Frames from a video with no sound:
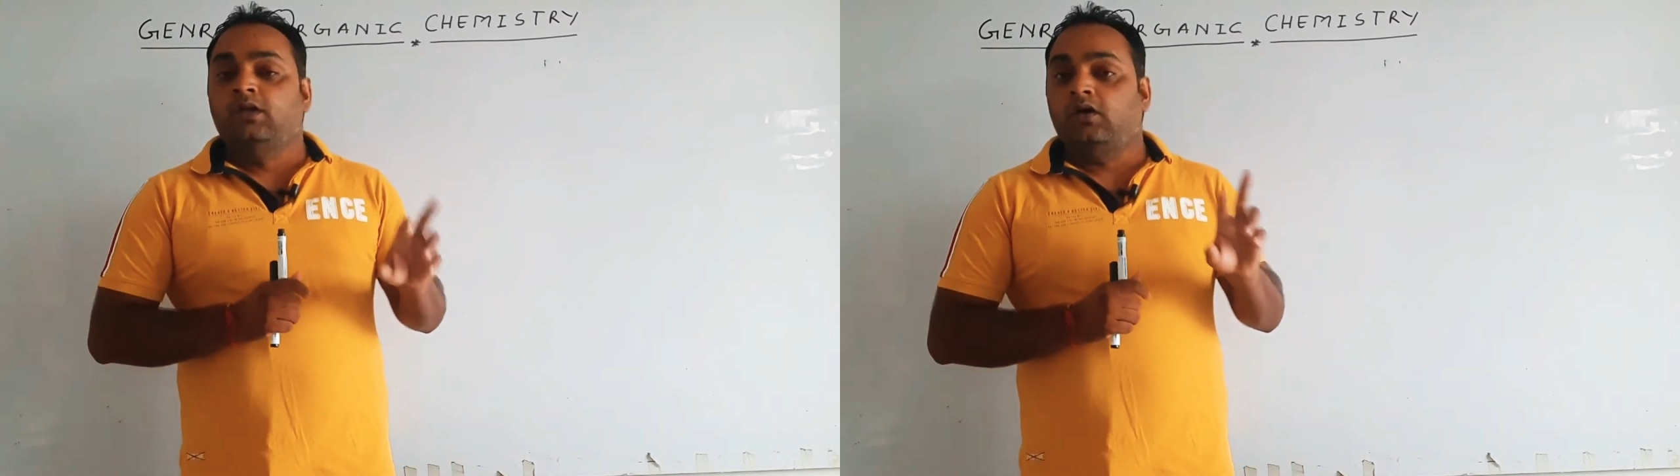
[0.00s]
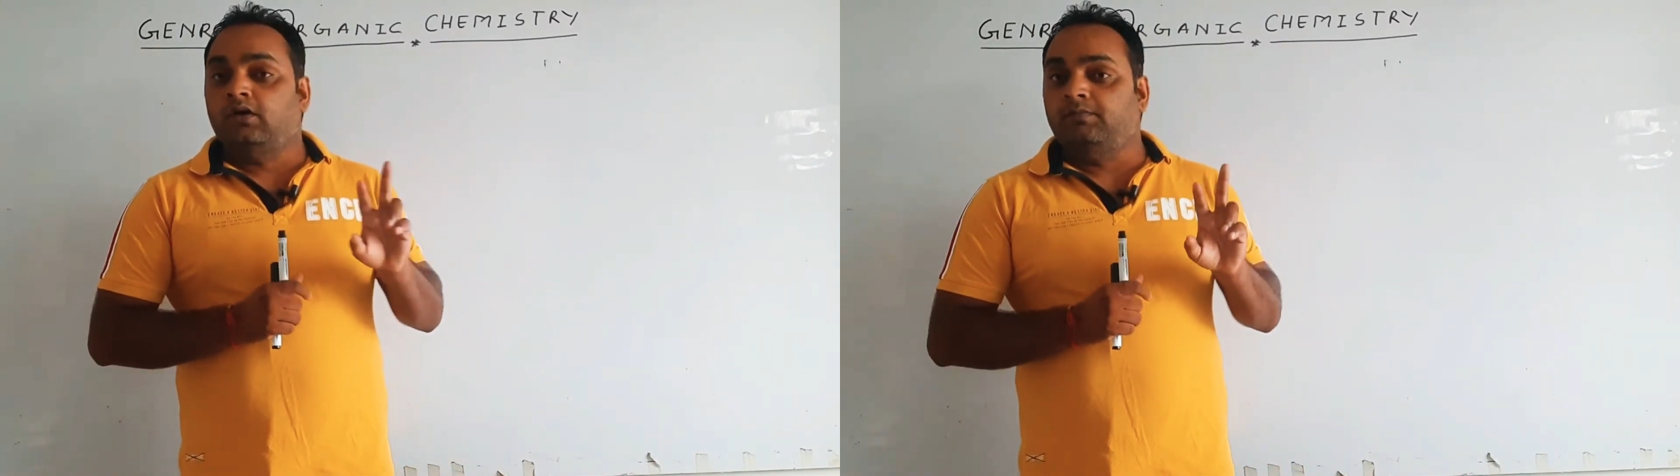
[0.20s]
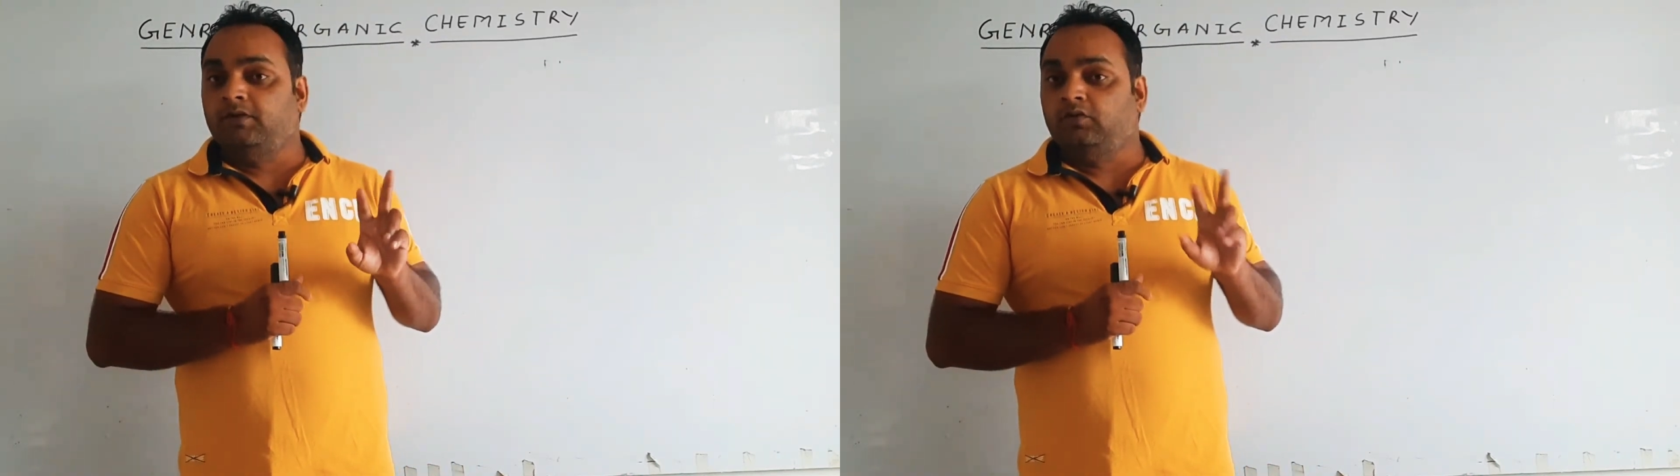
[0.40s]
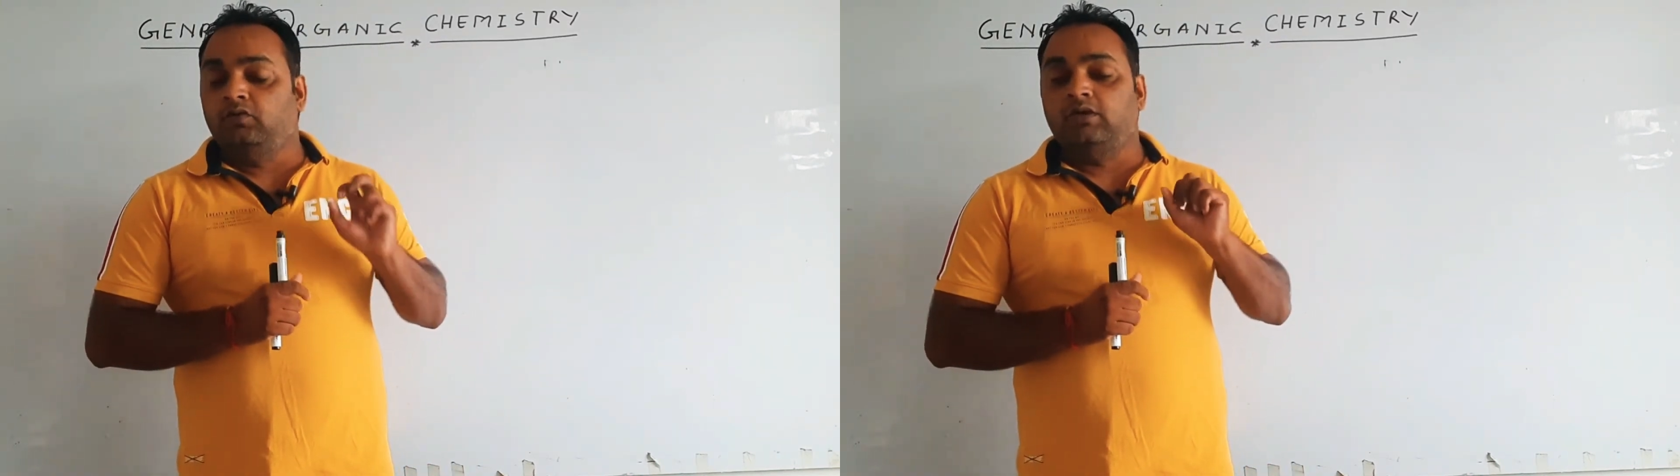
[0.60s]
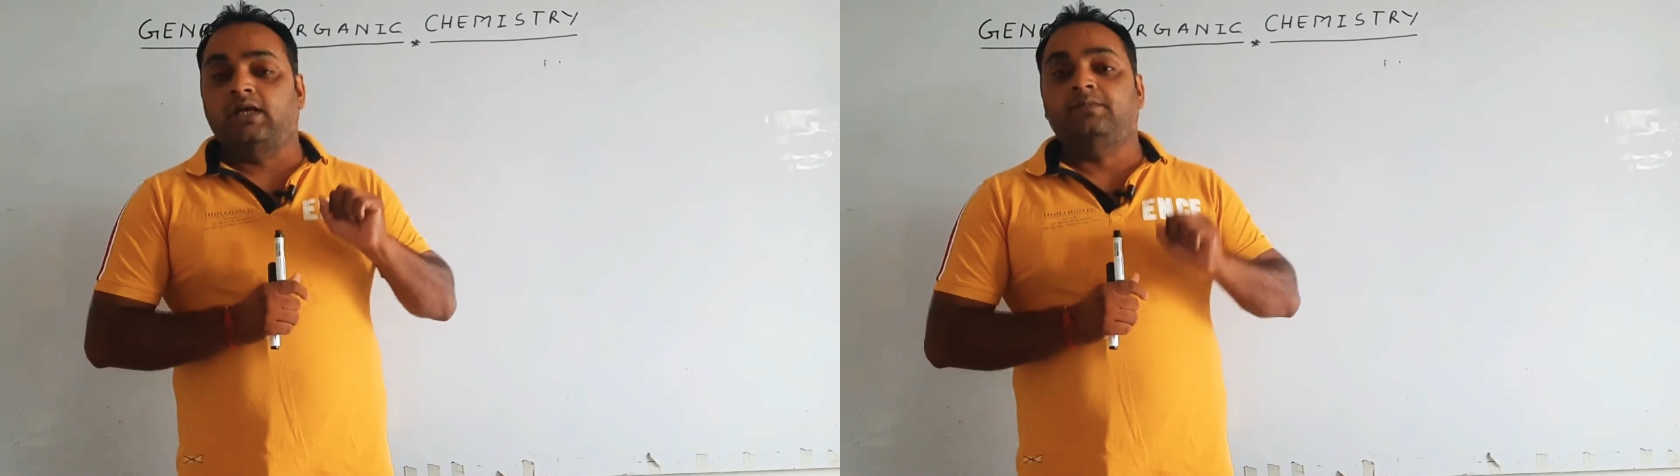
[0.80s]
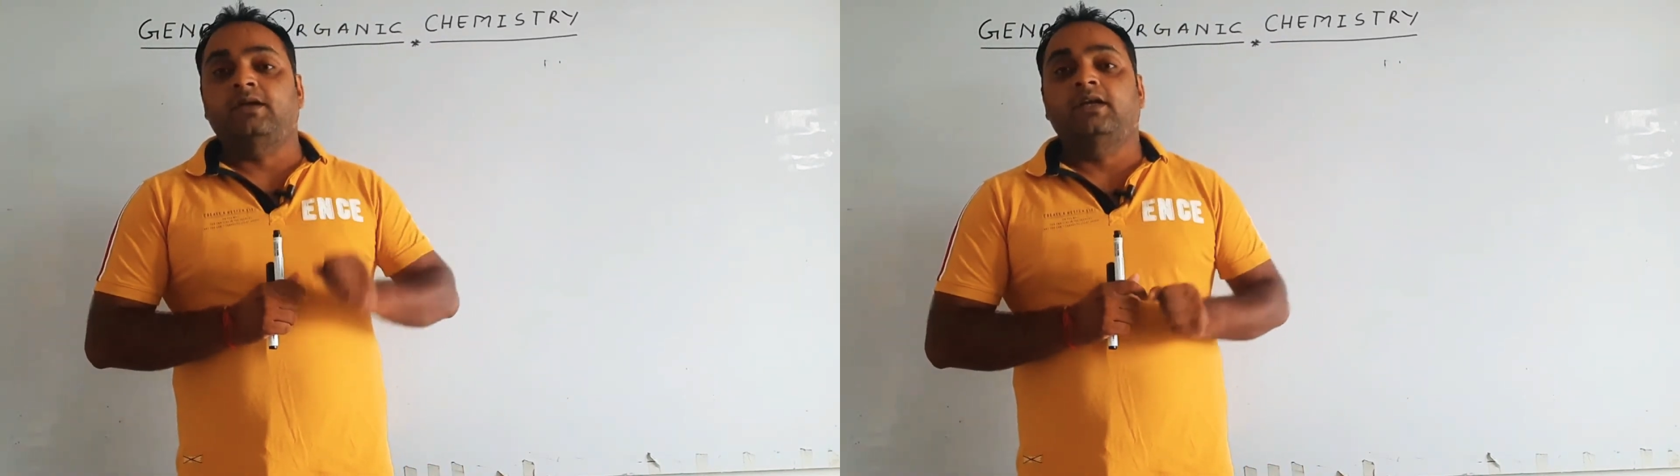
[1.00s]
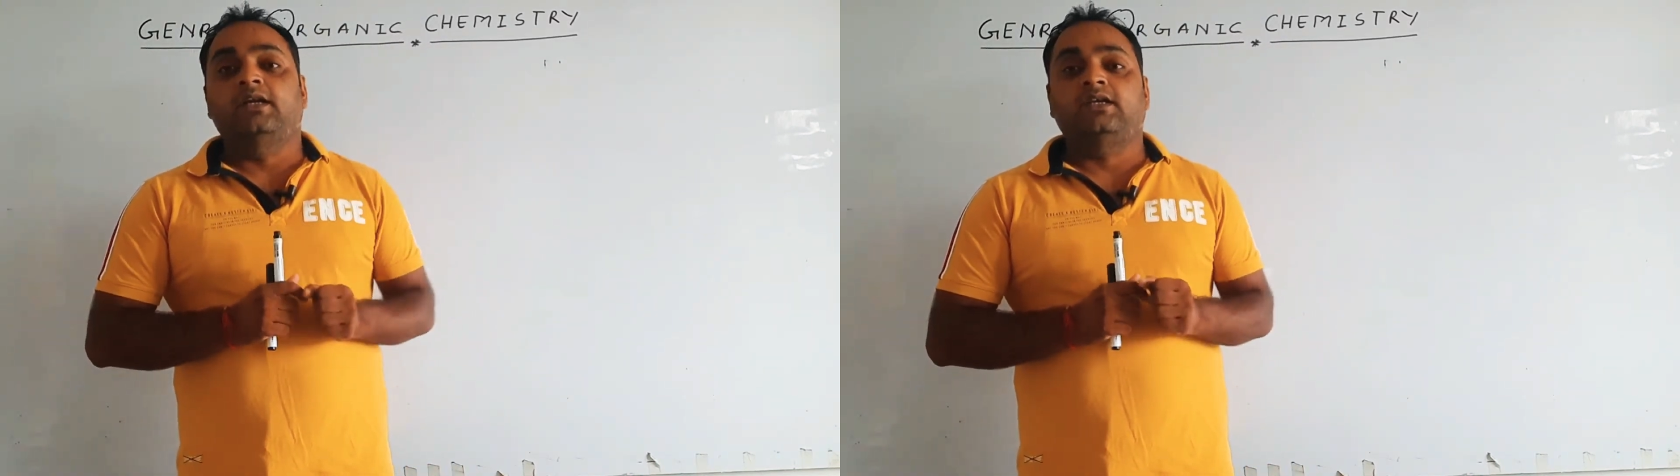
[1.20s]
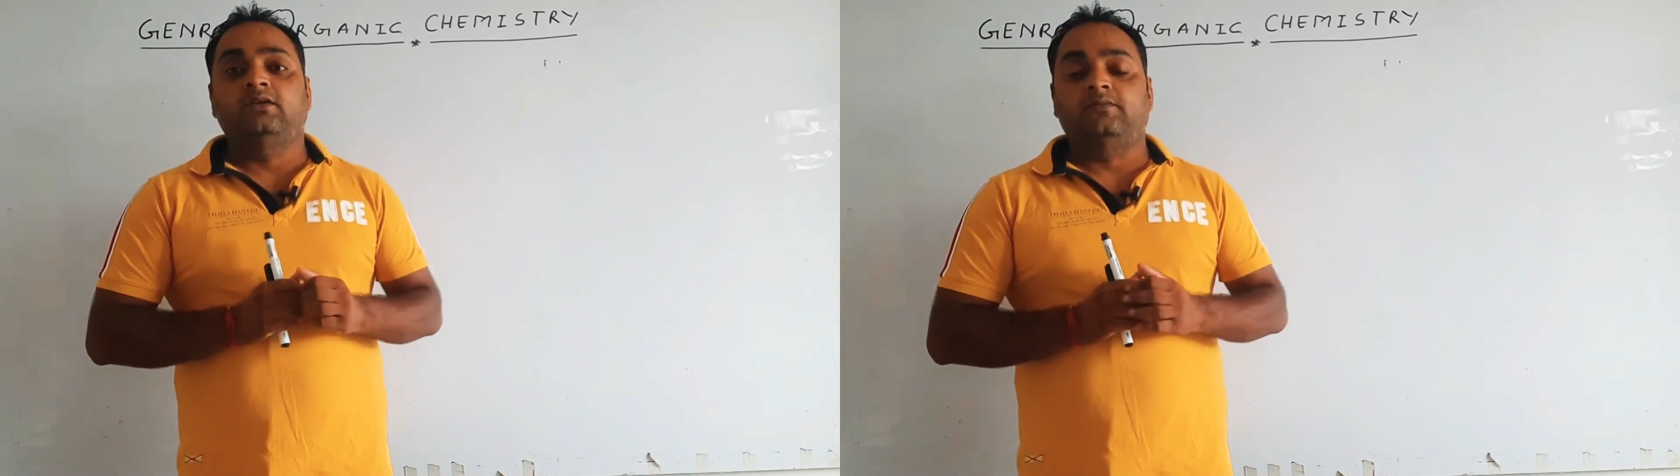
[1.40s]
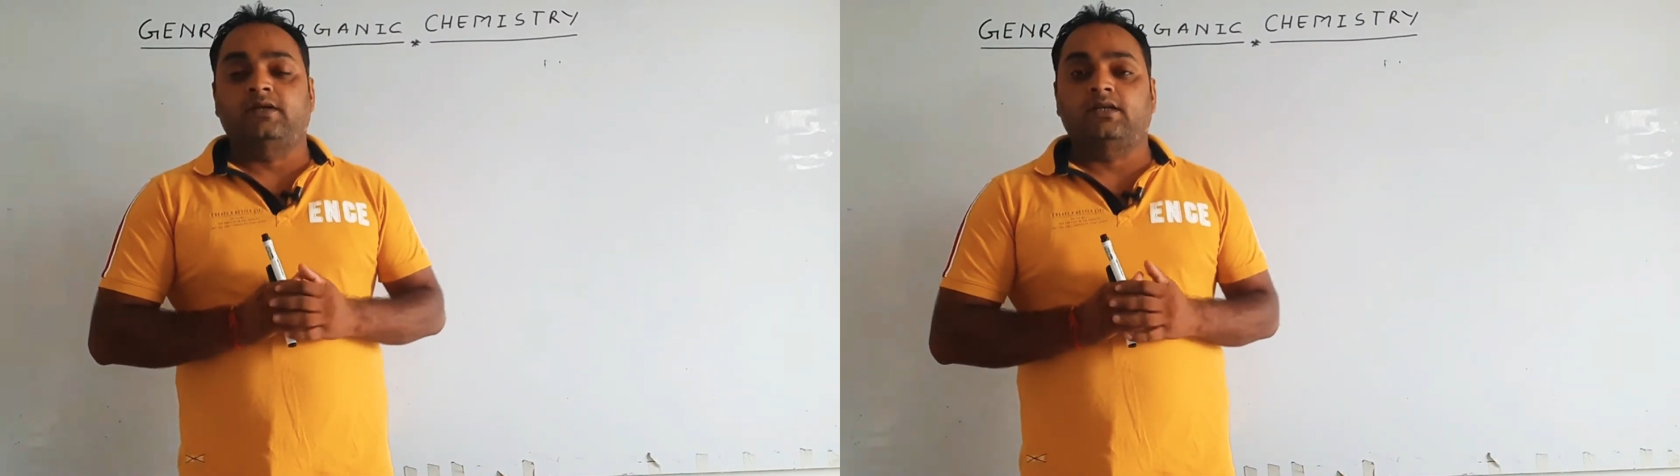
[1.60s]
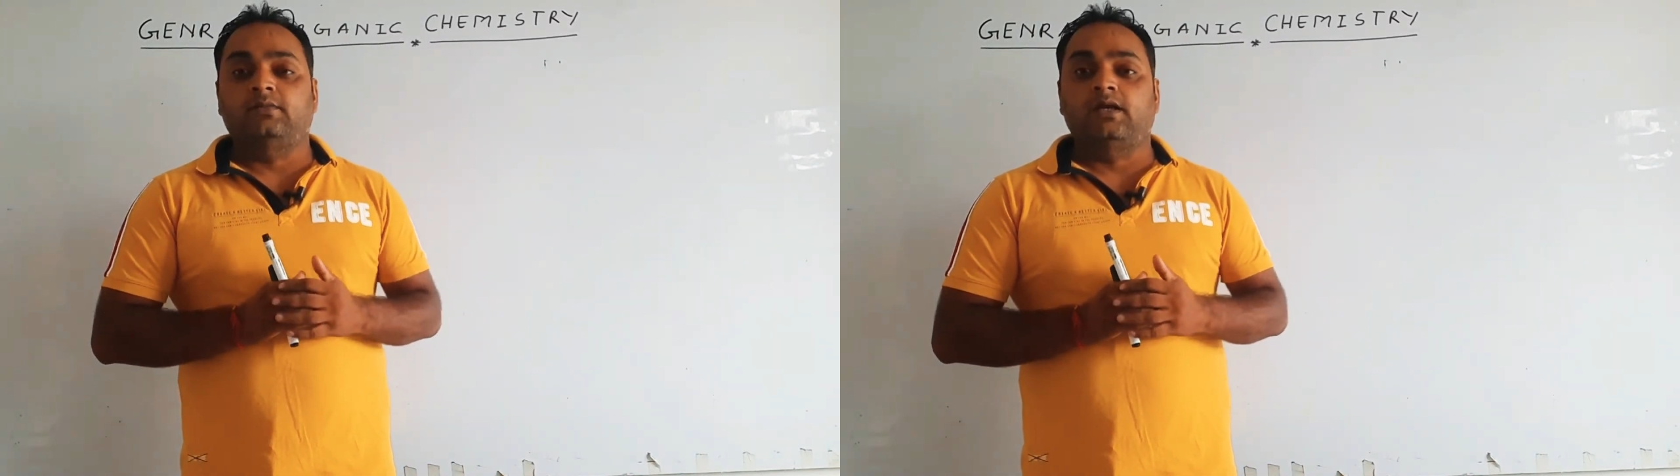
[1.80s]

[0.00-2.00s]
और हमने दो टाइप के इंडक्टिव इफेक्ट के